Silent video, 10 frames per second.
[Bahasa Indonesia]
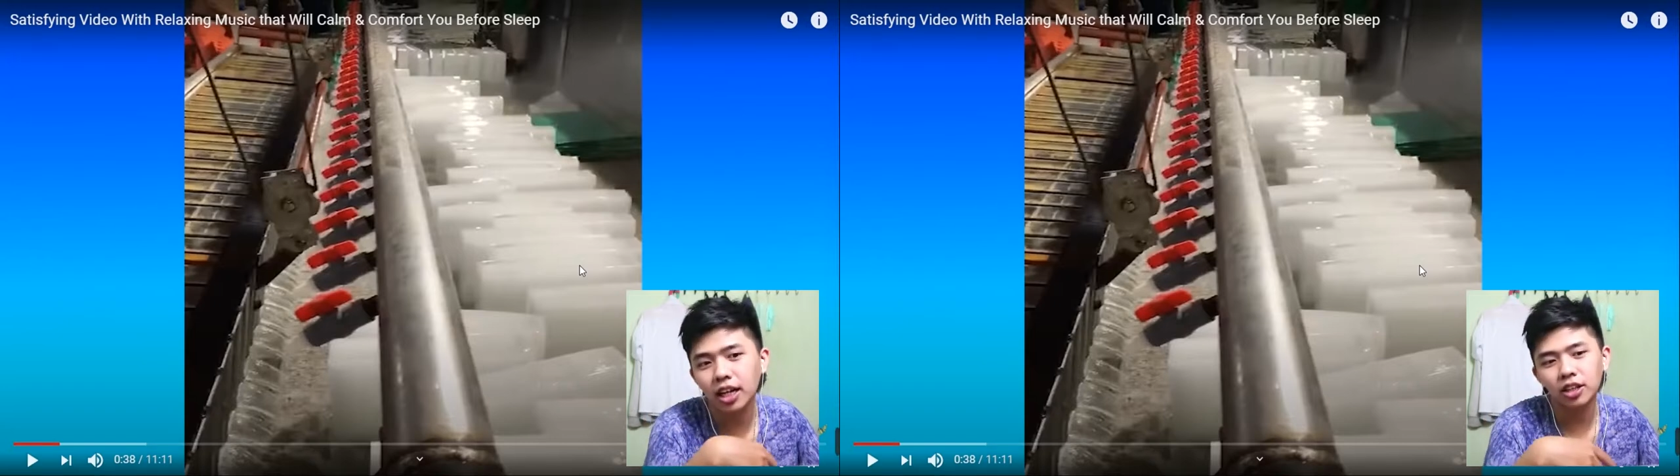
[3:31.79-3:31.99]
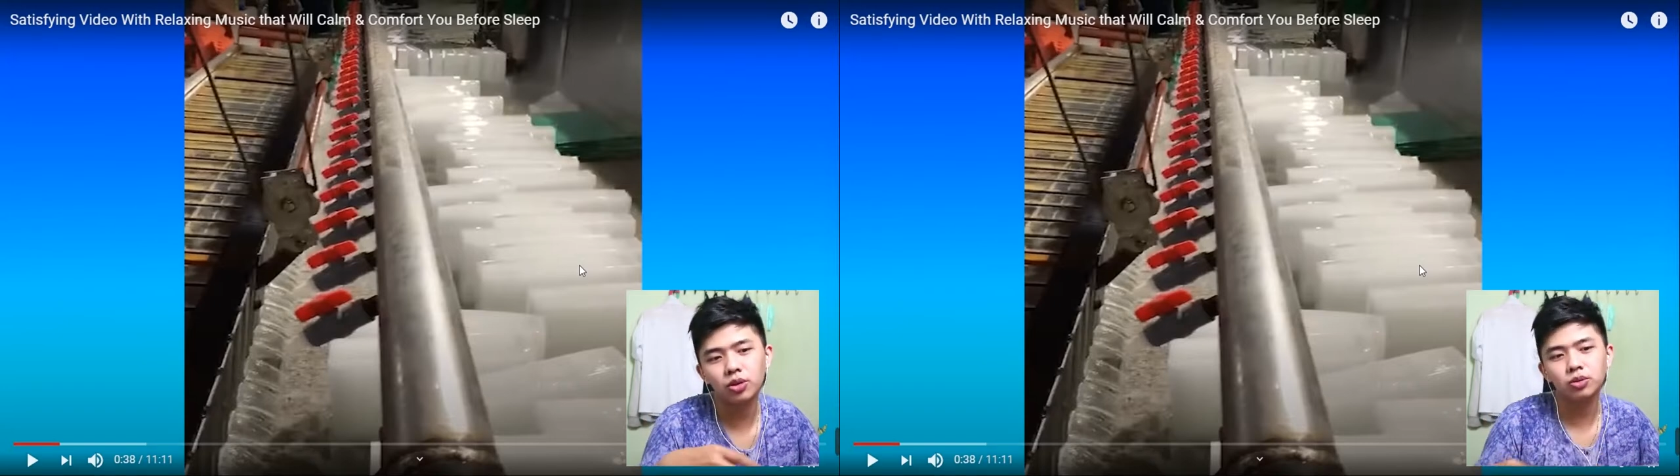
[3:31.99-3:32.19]

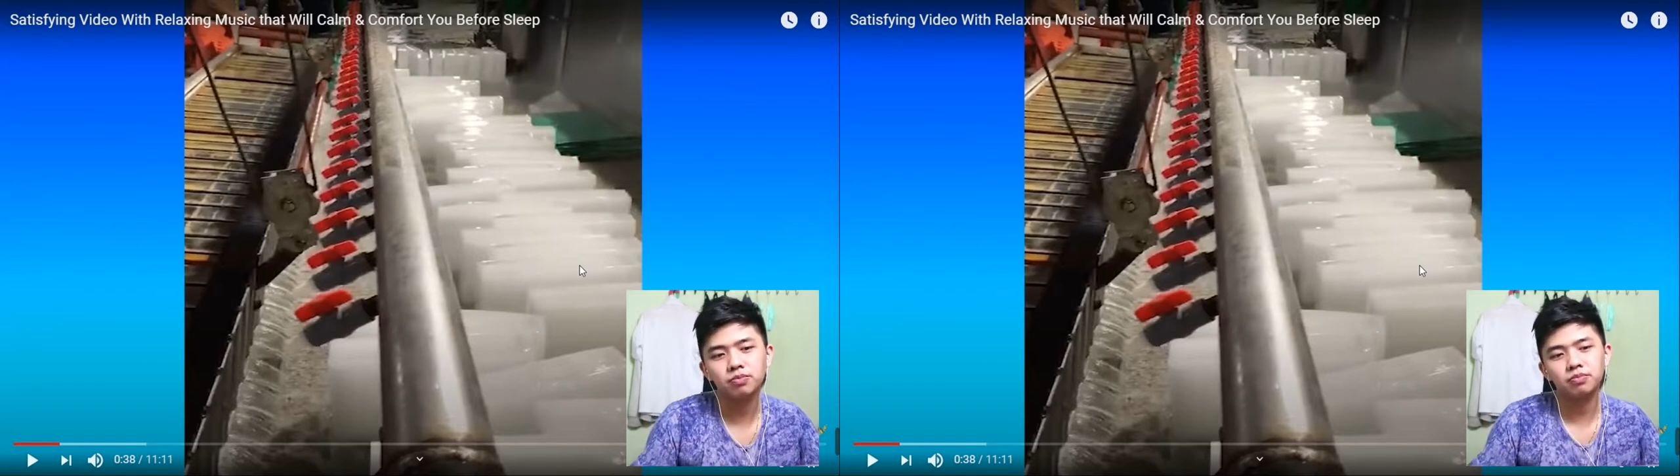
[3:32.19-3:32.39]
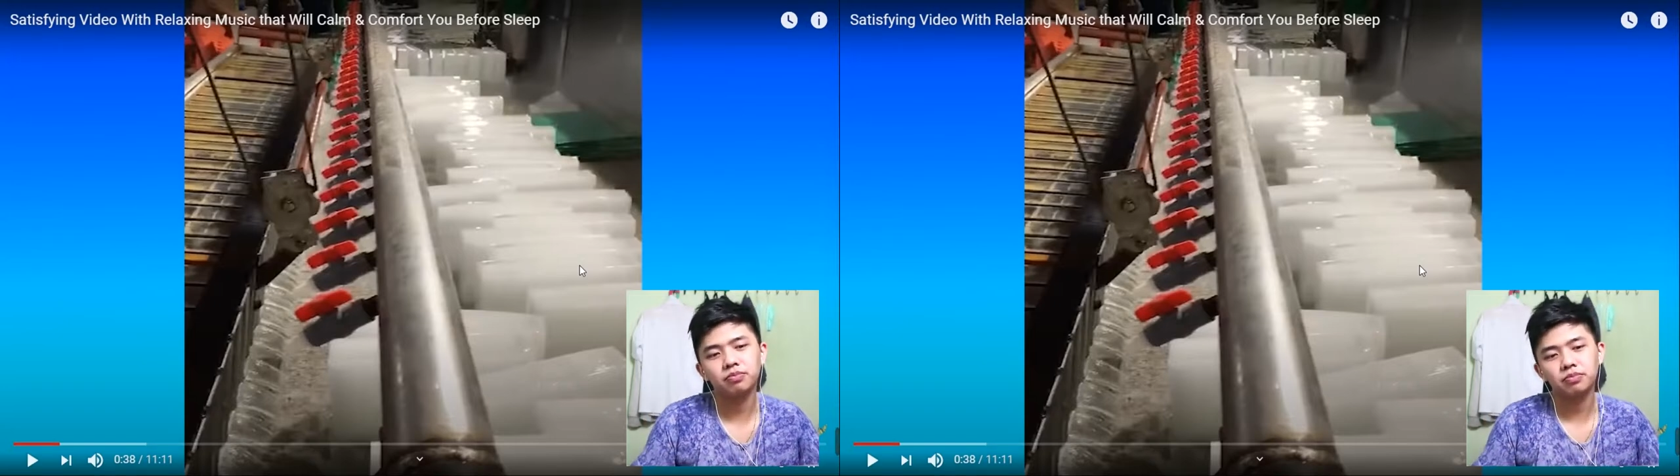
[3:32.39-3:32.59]
ngantuk
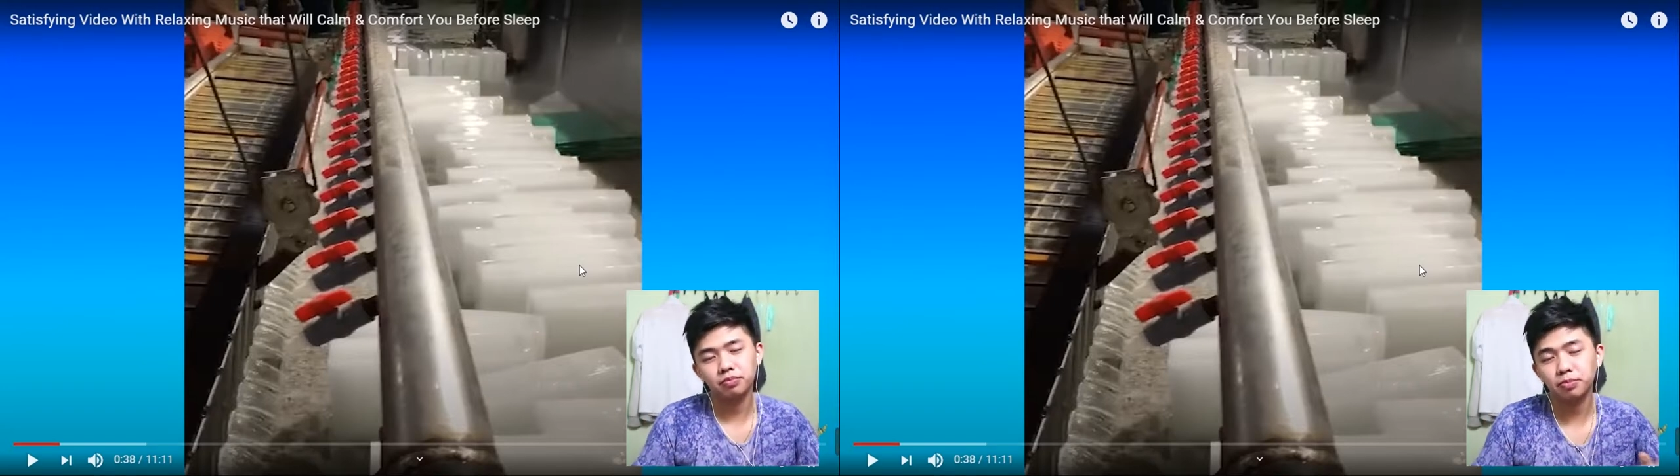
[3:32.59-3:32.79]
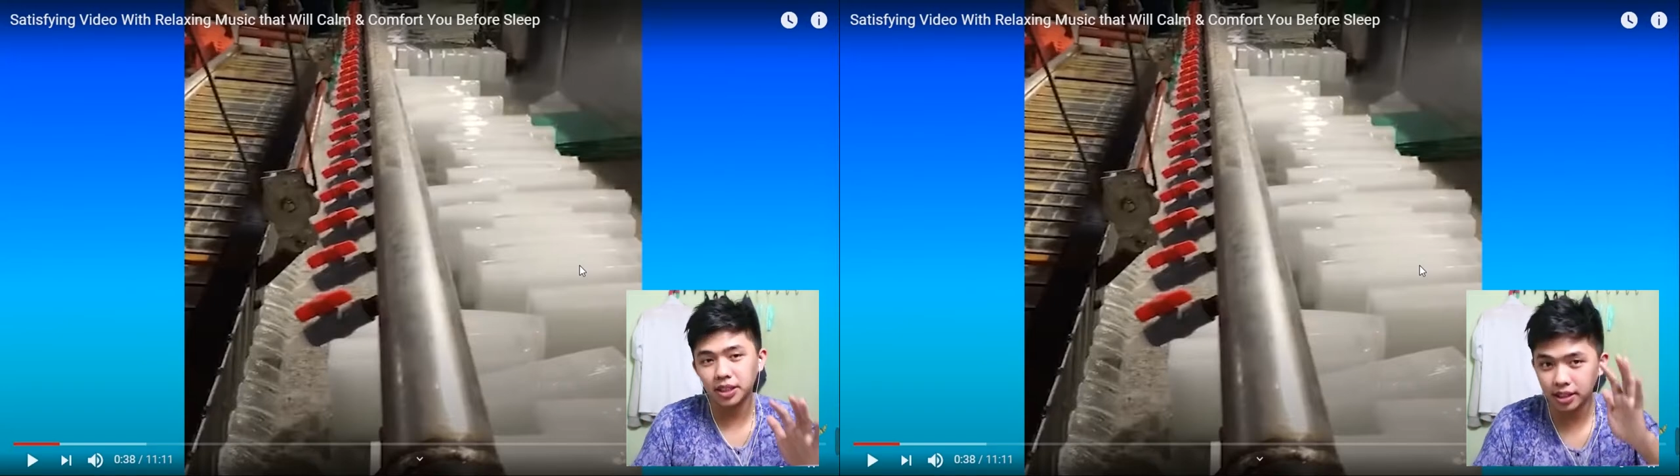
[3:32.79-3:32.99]

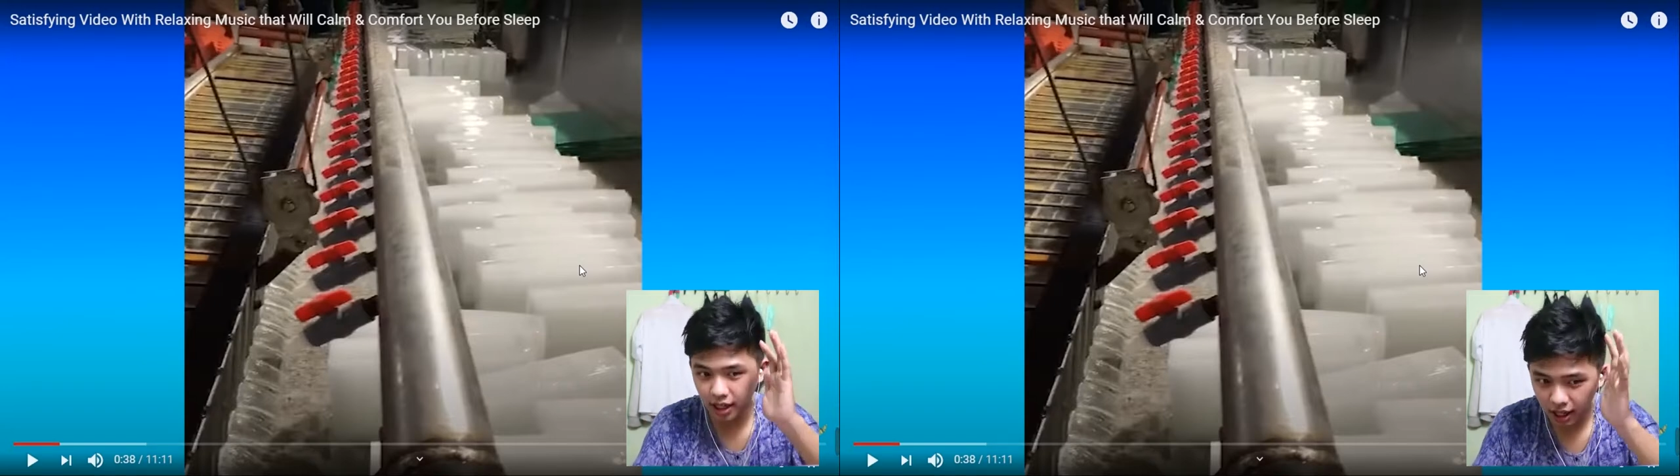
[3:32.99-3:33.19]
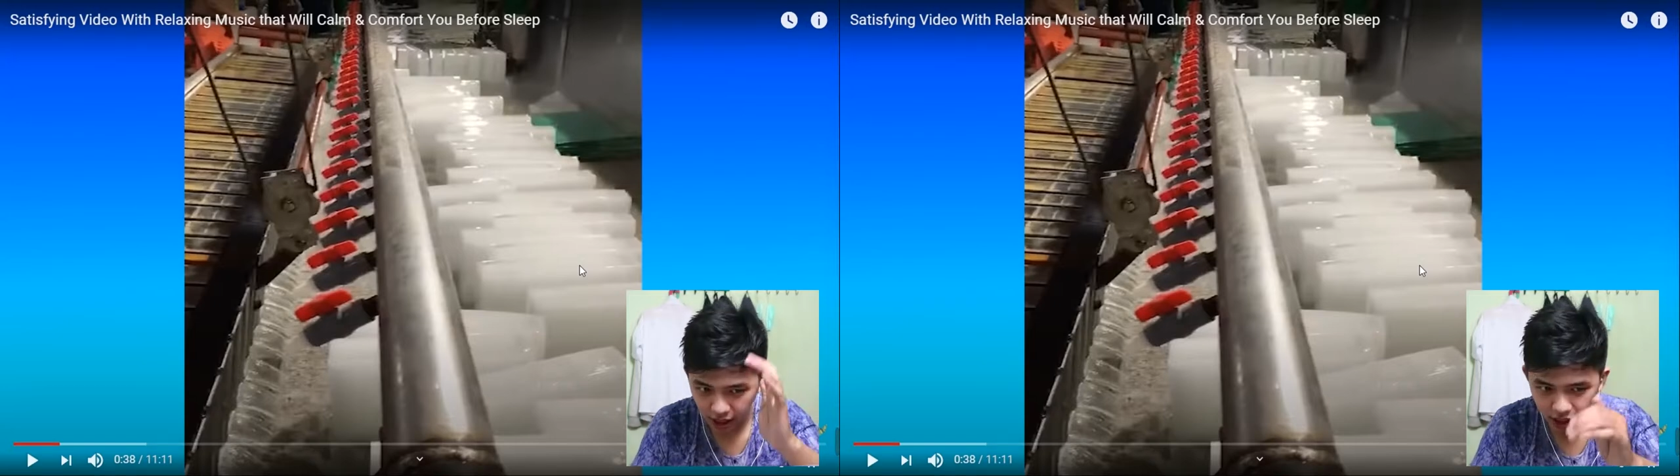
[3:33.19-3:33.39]

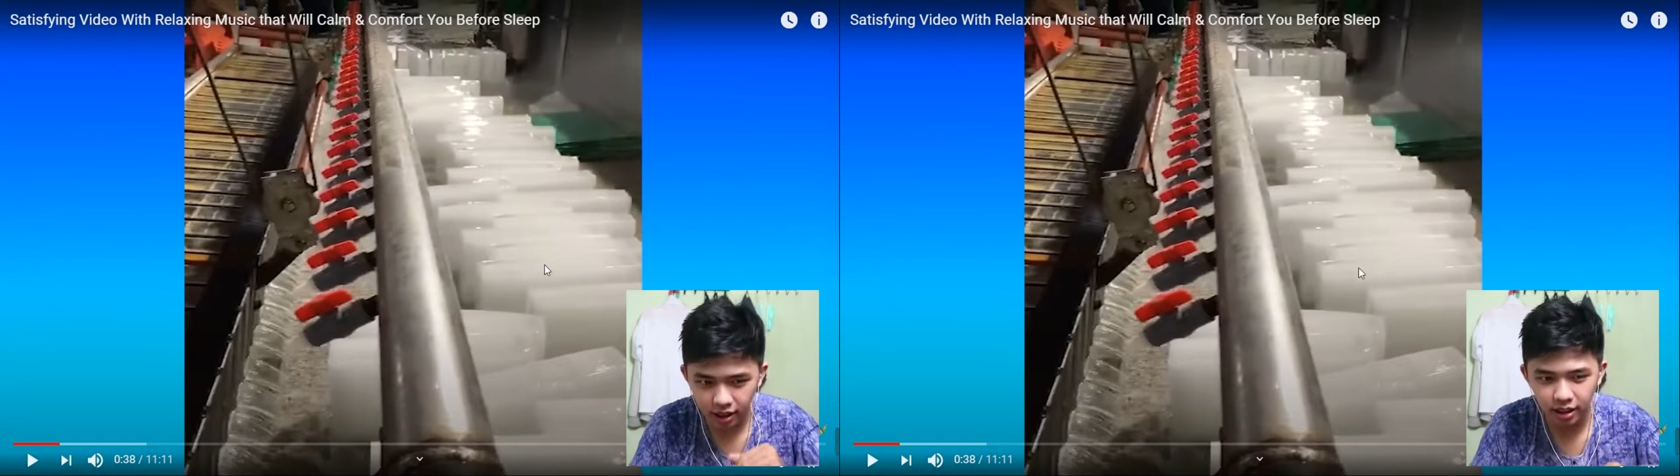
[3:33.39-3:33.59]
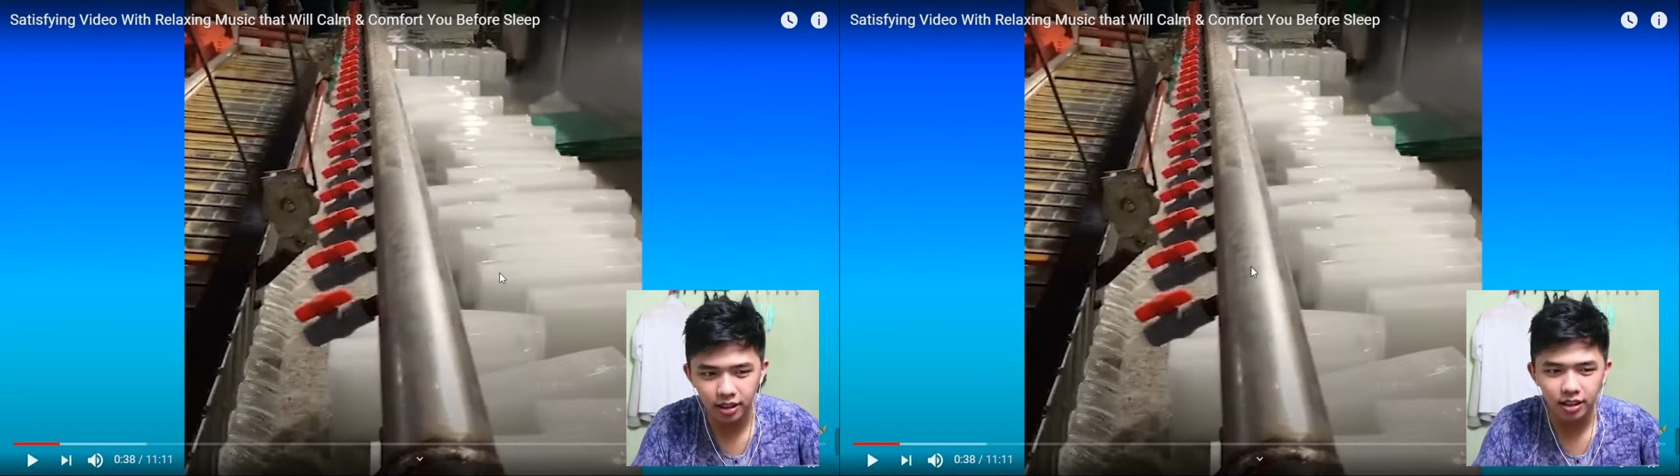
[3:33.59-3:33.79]
percaya